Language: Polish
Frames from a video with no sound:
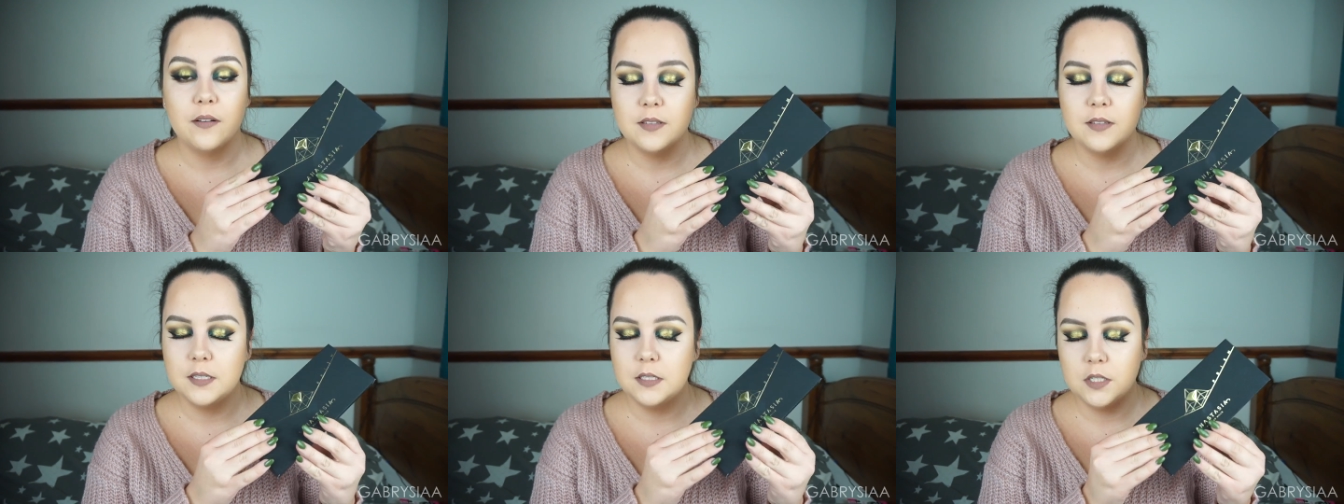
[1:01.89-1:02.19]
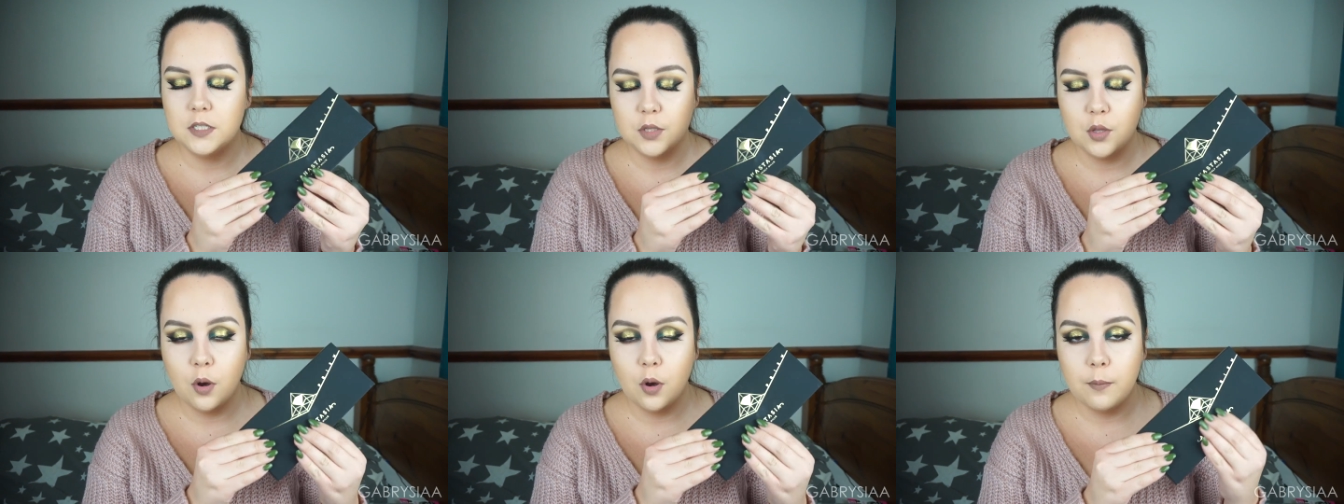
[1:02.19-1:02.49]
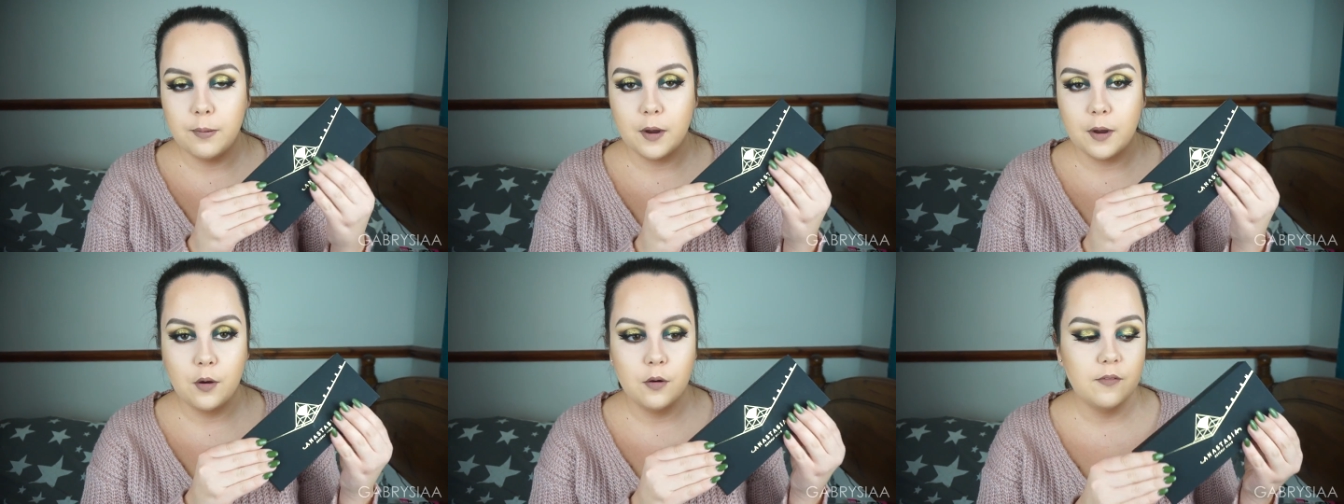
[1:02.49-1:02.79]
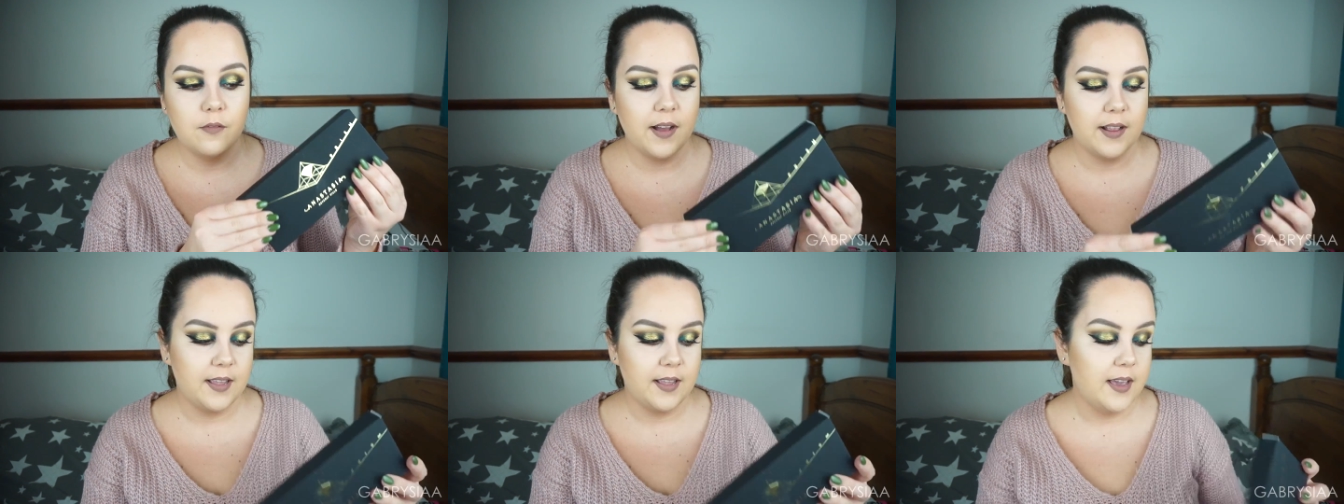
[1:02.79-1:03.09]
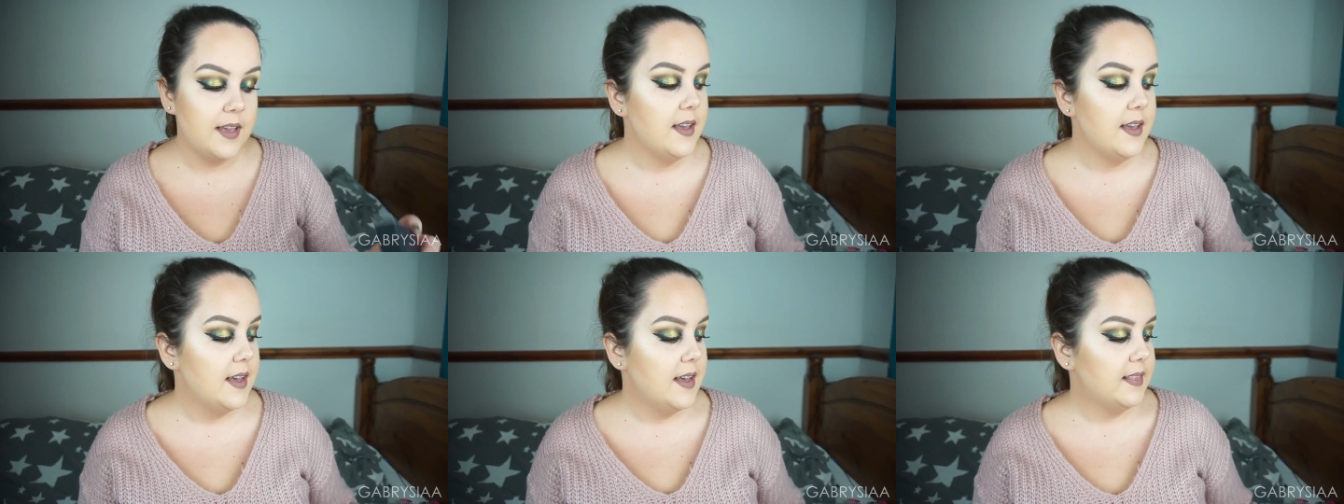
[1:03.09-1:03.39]
w sensie to
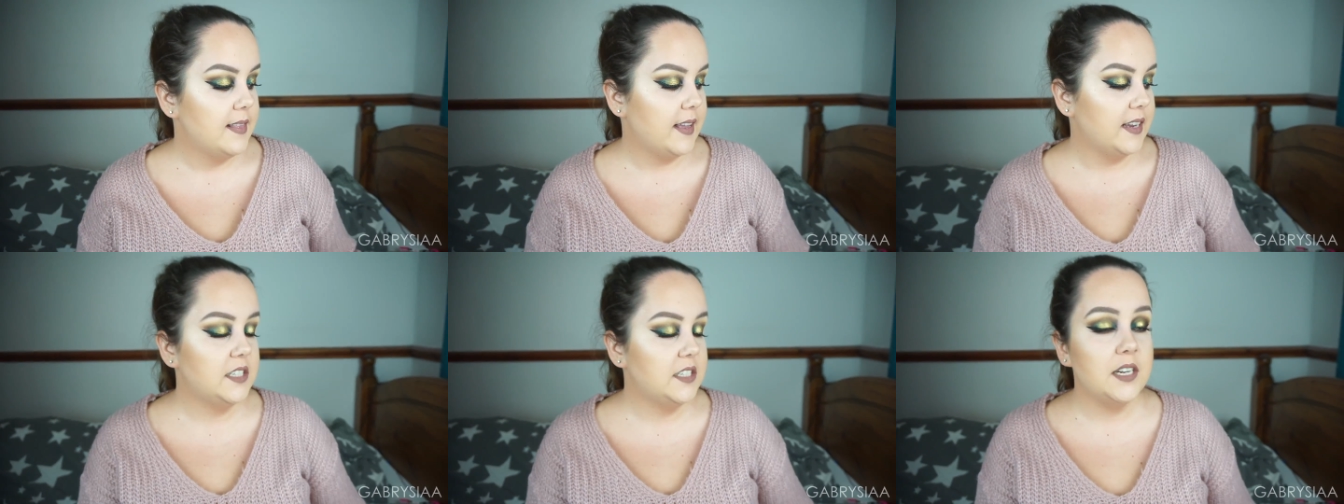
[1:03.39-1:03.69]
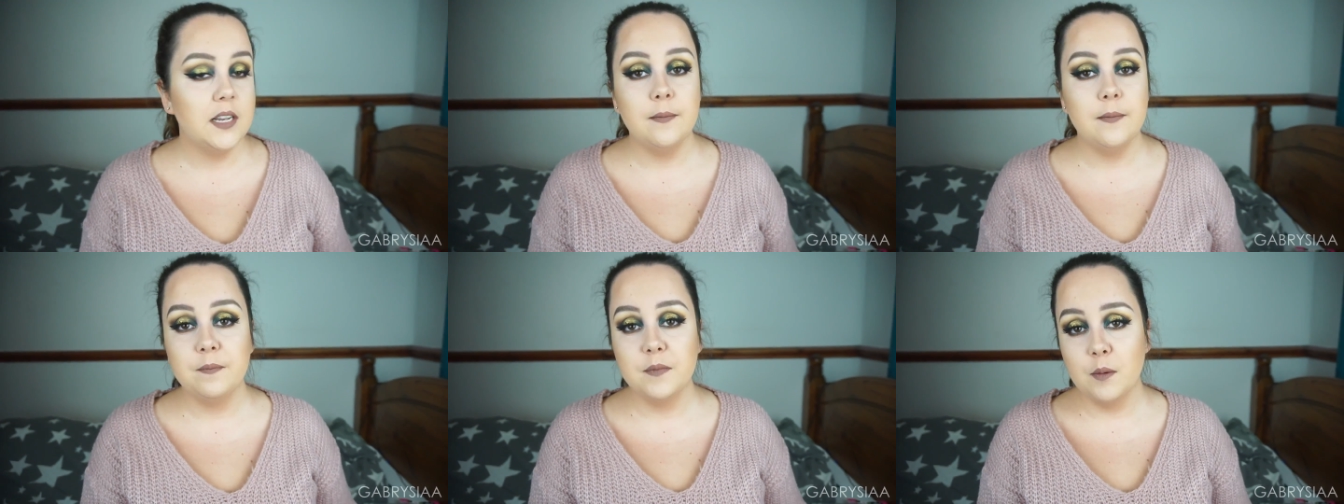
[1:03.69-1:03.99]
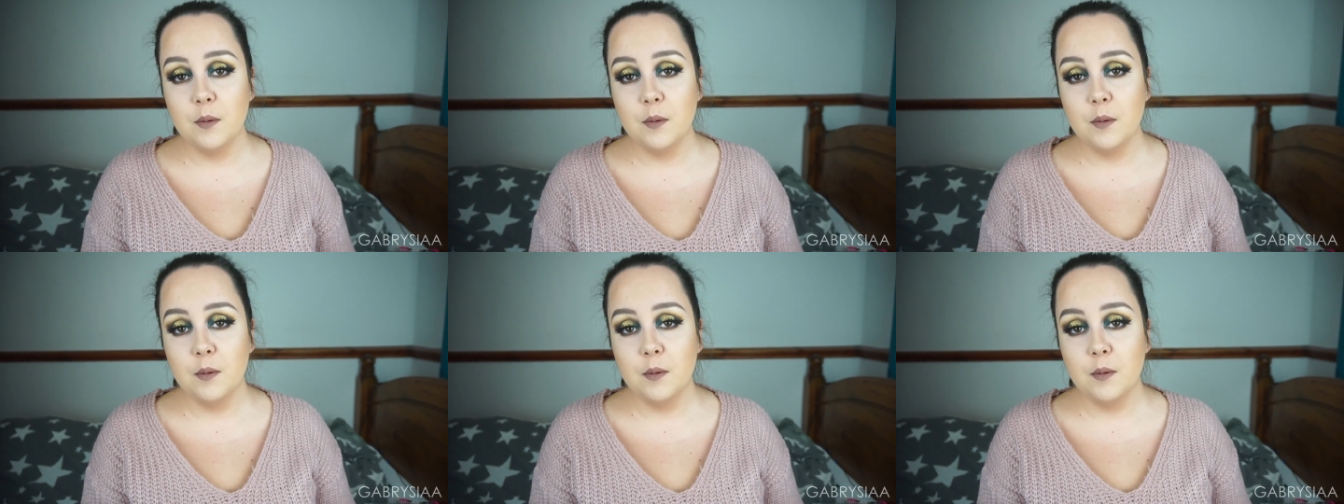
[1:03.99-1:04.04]
opakowanie. Także no to